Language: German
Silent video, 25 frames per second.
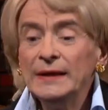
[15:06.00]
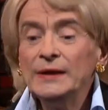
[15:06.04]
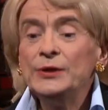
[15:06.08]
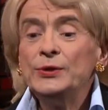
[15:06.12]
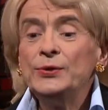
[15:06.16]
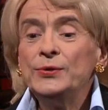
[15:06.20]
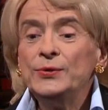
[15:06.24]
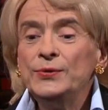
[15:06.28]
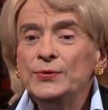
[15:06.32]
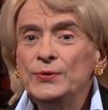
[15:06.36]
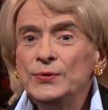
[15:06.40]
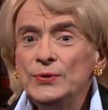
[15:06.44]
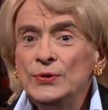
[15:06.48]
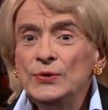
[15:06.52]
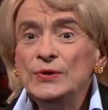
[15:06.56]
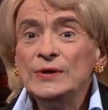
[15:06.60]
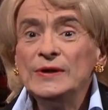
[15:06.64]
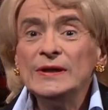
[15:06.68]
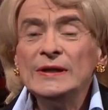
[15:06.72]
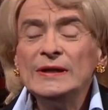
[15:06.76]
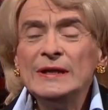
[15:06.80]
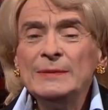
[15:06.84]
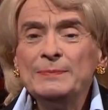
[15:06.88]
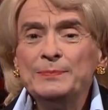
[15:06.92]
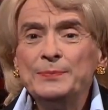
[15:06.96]
ich
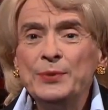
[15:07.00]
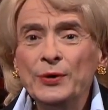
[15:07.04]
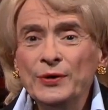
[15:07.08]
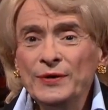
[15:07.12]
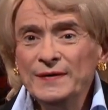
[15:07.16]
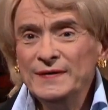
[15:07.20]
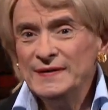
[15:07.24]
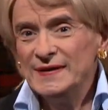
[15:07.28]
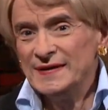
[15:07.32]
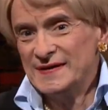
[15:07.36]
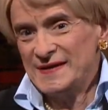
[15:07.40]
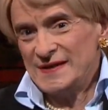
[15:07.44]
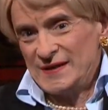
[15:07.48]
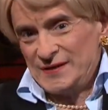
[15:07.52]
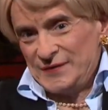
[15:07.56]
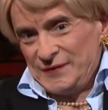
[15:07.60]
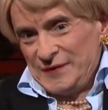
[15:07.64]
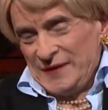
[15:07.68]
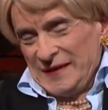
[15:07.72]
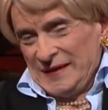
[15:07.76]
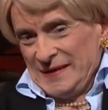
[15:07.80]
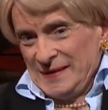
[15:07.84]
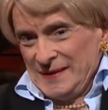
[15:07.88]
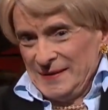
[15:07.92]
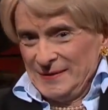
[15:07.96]
hüte die
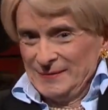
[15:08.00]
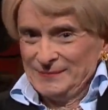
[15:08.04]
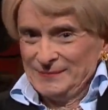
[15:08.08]
Bundeswehr.